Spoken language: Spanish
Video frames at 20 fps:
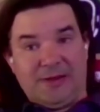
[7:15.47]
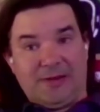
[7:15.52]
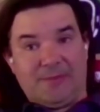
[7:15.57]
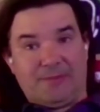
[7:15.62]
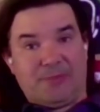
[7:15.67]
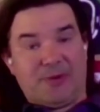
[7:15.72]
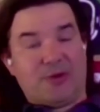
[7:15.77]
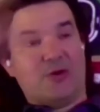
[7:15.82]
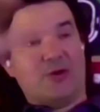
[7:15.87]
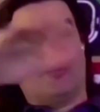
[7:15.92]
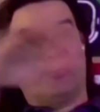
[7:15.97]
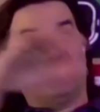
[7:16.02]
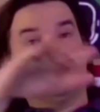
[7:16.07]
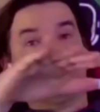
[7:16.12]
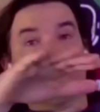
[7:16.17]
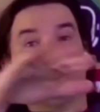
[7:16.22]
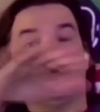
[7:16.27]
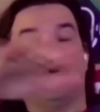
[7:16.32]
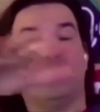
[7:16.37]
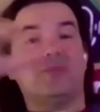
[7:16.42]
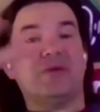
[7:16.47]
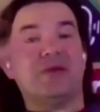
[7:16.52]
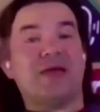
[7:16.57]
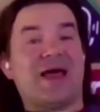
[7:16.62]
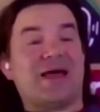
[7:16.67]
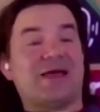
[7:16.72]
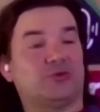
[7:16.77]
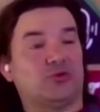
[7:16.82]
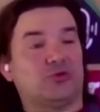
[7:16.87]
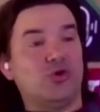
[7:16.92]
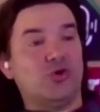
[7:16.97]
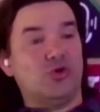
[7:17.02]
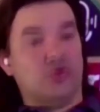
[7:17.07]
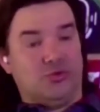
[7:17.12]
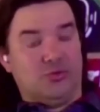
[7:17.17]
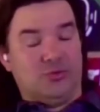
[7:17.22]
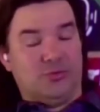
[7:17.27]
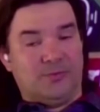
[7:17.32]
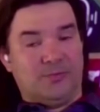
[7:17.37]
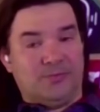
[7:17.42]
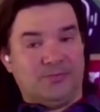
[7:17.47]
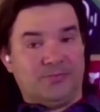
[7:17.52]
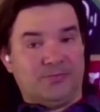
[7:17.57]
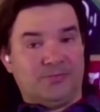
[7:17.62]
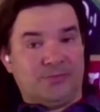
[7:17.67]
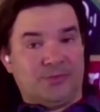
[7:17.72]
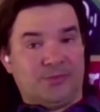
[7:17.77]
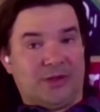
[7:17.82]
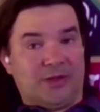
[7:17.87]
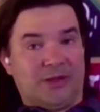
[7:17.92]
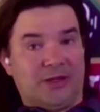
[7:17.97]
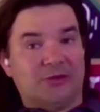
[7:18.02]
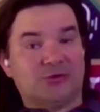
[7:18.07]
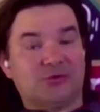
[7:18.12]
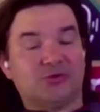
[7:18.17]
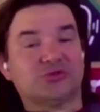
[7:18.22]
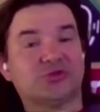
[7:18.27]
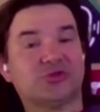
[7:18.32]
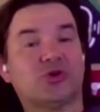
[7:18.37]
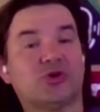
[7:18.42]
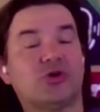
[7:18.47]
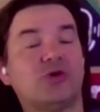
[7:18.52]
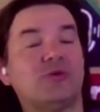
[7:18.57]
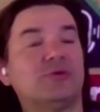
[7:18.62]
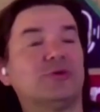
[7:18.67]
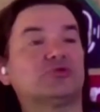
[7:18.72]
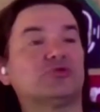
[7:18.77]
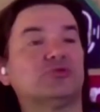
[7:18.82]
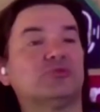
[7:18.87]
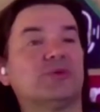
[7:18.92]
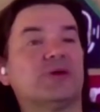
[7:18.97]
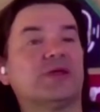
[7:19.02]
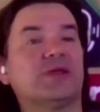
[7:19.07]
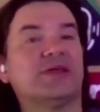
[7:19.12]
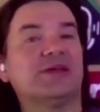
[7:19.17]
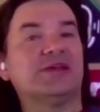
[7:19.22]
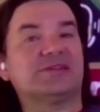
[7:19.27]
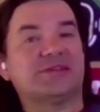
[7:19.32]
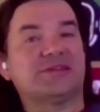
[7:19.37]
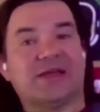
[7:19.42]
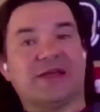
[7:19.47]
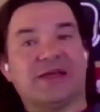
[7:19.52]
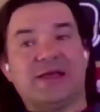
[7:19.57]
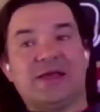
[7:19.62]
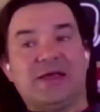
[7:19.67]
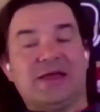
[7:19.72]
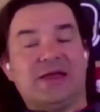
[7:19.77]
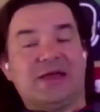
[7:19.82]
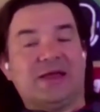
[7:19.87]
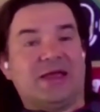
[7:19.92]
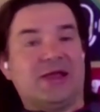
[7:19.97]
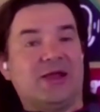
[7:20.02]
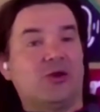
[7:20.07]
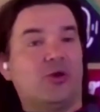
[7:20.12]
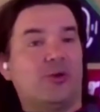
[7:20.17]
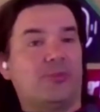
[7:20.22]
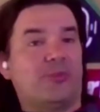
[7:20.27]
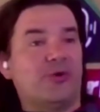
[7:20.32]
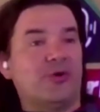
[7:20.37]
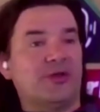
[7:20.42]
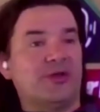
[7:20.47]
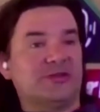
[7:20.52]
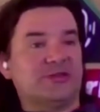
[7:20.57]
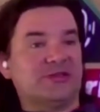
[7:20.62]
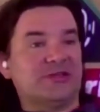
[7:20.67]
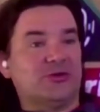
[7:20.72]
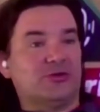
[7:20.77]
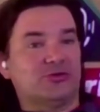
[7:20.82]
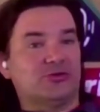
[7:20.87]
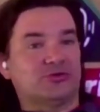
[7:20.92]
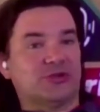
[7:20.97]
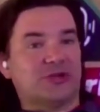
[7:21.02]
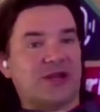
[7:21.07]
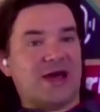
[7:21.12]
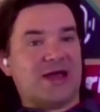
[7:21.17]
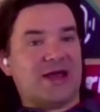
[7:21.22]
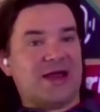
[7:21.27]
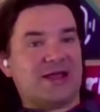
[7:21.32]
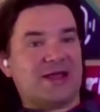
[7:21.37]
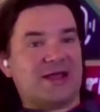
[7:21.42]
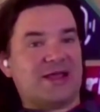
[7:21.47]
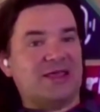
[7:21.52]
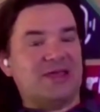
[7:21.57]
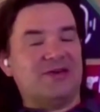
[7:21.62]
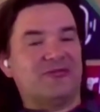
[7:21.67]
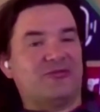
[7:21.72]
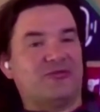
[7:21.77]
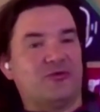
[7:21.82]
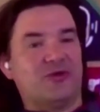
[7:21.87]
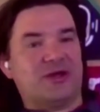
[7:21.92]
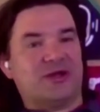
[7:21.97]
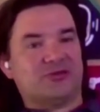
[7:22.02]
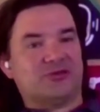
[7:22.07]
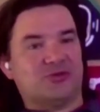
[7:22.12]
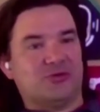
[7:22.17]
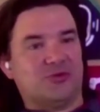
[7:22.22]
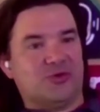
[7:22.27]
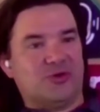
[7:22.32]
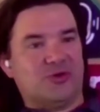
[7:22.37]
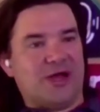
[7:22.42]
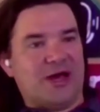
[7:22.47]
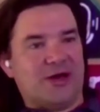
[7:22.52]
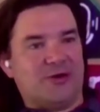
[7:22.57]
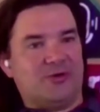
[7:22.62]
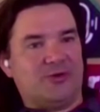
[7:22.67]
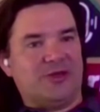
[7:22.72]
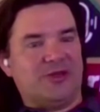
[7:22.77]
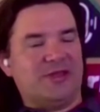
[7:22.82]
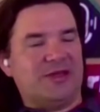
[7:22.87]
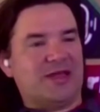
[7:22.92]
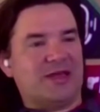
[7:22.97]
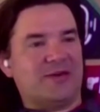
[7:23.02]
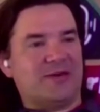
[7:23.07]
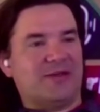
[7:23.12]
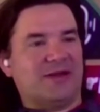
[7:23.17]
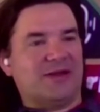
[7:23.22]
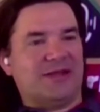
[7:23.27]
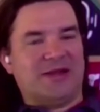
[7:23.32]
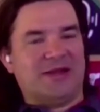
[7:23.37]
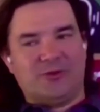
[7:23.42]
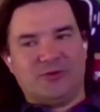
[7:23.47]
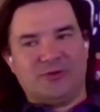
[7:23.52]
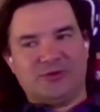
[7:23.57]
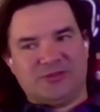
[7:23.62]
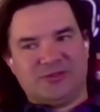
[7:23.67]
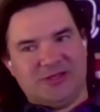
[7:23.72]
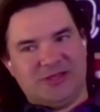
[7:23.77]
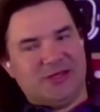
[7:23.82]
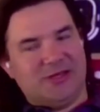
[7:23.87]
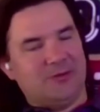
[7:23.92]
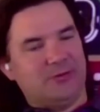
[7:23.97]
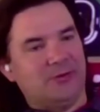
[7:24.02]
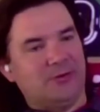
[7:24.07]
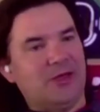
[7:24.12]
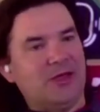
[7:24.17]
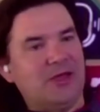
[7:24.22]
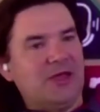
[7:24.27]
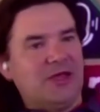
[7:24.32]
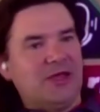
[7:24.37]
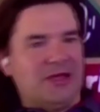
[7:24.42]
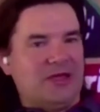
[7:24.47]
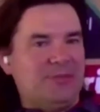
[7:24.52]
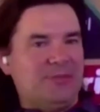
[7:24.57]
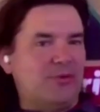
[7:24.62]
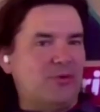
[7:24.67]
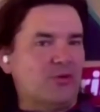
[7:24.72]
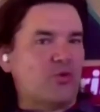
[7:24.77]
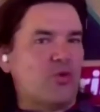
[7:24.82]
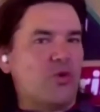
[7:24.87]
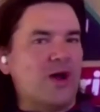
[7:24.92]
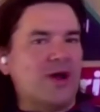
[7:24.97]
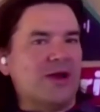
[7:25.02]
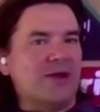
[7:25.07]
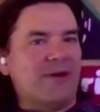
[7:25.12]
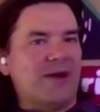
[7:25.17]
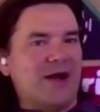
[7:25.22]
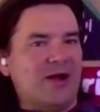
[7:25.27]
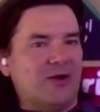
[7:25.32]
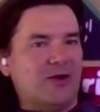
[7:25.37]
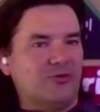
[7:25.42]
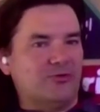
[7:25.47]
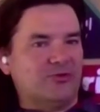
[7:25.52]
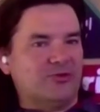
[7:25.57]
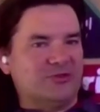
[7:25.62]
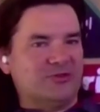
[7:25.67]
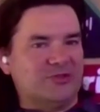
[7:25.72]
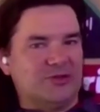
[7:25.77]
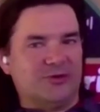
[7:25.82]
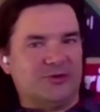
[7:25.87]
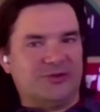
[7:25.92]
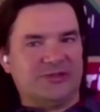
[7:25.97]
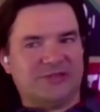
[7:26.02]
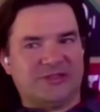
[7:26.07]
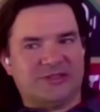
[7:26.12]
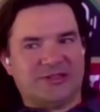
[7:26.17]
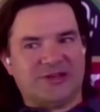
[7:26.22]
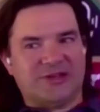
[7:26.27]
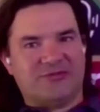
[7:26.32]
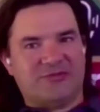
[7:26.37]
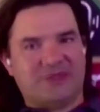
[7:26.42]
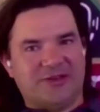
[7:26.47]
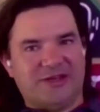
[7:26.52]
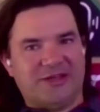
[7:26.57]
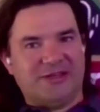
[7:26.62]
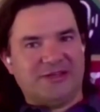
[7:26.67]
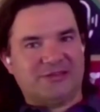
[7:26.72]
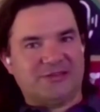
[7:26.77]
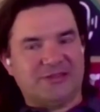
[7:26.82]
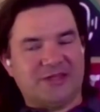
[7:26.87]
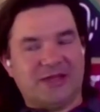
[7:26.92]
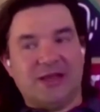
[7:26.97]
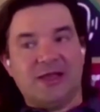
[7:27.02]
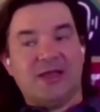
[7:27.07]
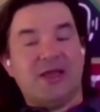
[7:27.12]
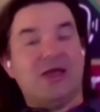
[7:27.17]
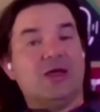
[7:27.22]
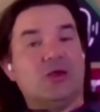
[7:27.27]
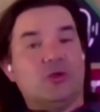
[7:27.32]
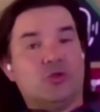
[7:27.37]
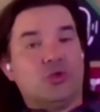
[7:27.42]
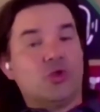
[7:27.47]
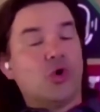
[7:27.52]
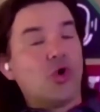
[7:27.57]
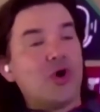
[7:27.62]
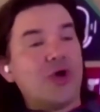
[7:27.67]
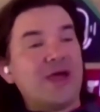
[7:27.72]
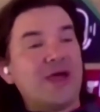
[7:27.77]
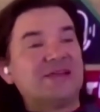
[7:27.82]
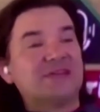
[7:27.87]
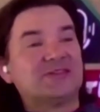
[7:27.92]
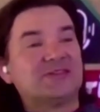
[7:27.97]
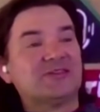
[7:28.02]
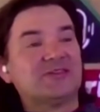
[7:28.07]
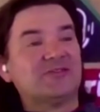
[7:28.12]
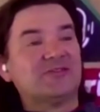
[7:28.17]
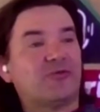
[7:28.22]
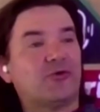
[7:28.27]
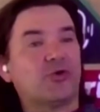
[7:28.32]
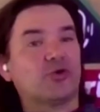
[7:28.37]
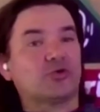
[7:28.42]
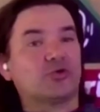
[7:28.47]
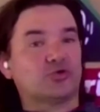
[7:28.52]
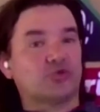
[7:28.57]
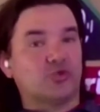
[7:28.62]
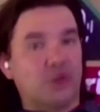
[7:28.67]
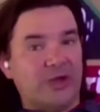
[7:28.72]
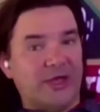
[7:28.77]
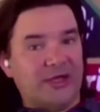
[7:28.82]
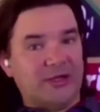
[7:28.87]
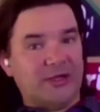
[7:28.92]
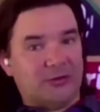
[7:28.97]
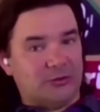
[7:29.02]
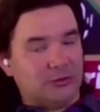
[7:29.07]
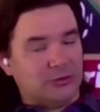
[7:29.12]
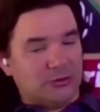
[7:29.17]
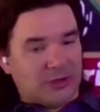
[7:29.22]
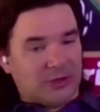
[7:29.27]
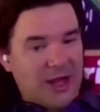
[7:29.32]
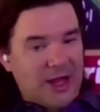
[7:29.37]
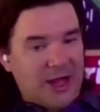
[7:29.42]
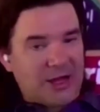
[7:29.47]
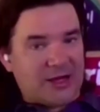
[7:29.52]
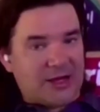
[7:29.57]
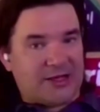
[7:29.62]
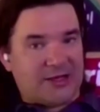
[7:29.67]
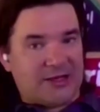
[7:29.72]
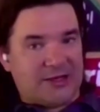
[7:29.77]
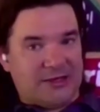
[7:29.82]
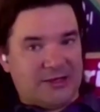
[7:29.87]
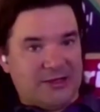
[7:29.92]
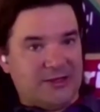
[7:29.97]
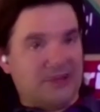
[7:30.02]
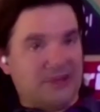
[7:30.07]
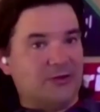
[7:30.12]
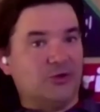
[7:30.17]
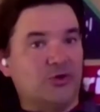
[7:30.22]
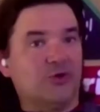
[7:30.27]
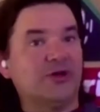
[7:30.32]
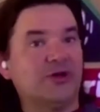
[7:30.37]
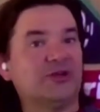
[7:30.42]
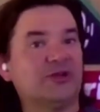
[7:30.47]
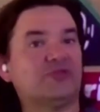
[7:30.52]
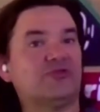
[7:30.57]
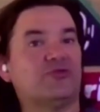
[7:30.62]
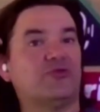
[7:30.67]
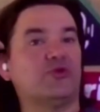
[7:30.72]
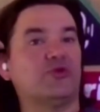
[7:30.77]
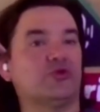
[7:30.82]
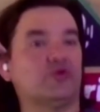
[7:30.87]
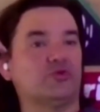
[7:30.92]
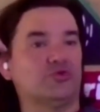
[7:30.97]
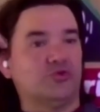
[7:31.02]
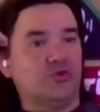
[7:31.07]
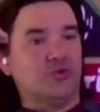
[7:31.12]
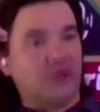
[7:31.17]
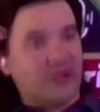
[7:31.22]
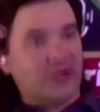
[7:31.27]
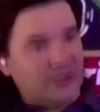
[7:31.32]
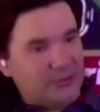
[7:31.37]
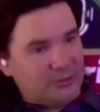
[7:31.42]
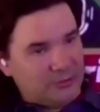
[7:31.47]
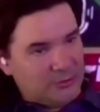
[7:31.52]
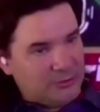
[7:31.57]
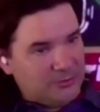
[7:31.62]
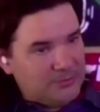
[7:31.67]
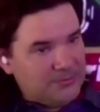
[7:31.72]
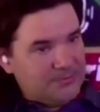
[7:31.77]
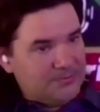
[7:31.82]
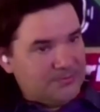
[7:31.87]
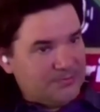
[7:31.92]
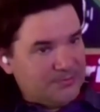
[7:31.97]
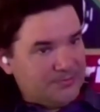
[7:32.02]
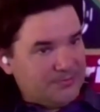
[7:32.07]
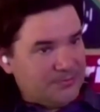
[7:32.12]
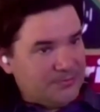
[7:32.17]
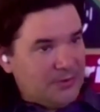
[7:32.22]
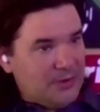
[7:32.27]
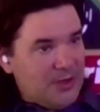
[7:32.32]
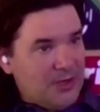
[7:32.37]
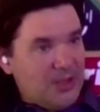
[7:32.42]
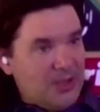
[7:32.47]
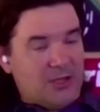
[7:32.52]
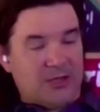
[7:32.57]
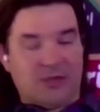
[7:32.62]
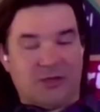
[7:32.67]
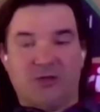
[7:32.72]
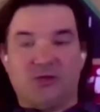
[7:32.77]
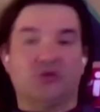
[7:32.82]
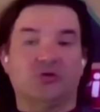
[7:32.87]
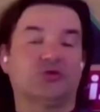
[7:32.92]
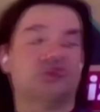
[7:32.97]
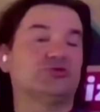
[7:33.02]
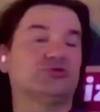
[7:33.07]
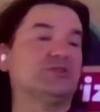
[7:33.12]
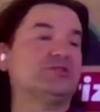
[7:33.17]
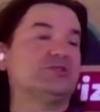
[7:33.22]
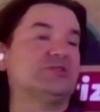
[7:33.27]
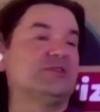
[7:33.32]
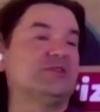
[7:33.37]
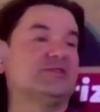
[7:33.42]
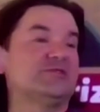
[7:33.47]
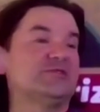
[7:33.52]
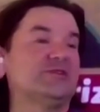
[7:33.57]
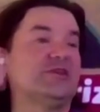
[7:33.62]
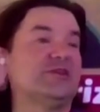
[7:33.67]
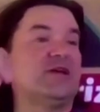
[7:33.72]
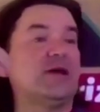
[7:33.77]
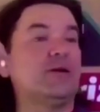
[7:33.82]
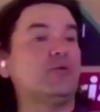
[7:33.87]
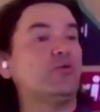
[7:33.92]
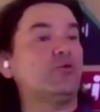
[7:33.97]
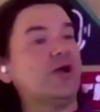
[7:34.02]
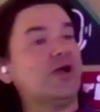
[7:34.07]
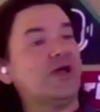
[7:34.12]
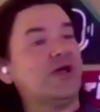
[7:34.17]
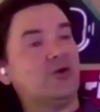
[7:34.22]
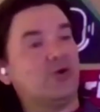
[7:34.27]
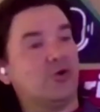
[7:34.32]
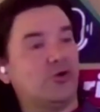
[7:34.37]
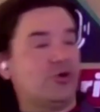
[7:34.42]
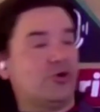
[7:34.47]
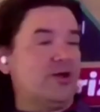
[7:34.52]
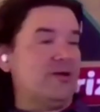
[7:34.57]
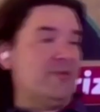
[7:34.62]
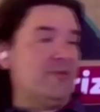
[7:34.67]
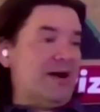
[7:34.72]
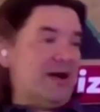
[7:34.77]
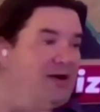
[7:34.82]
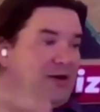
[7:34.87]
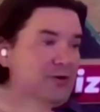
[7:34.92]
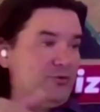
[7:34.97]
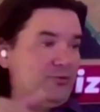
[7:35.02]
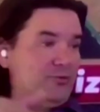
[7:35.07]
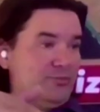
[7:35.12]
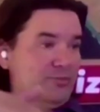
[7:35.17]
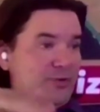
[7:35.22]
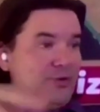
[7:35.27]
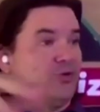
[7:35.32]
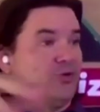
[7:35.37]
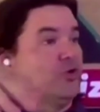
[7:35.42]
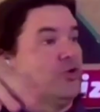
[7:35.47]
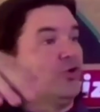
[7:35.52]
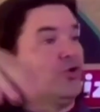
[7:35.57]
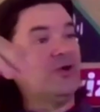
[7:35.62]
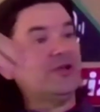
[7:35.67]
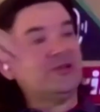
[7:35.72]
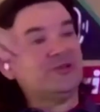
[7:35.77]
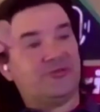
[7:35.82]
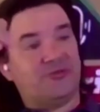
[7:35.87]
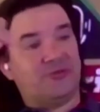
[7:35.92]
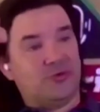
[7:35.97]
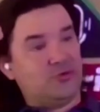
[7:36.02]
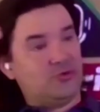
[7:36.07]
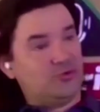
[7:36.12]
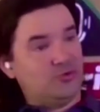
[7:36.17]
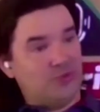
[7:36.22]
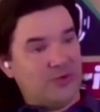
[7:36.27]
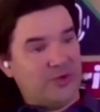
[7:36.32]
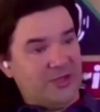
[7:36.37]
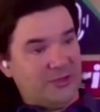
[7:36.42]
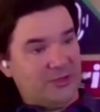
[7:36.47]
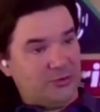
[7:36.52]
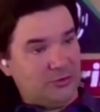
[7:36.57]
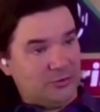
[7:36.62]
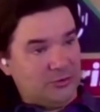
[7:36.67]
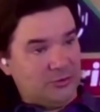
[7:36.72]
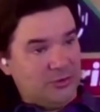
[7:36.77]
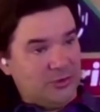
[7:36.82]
pero le puso nombre a todo. A todo, así mismo. Entonces, ¿cómo tú me dices que no puedes encontrar a quién fue que sobornaron y de qué manera lo hicieron y por cuáles bancos hicieron esa transferencia? No es fortuito, Ana querida, no es fortuito y yo no sé si decir qué bueno o qué malo, pero no es fortuito